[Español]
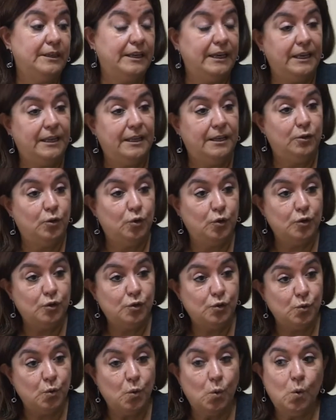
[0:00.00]
queda todo
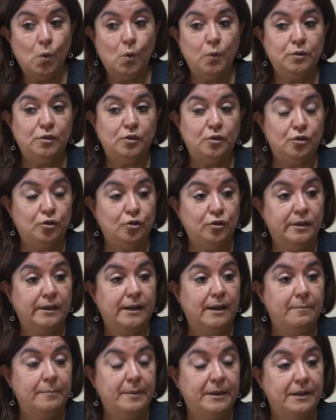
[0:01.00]
sucio,
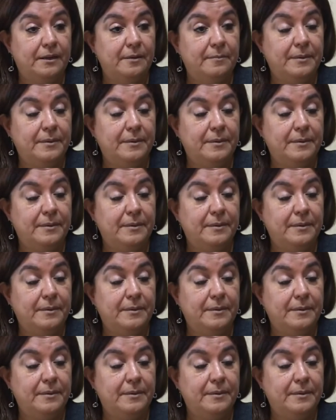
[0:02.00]
todas las paredes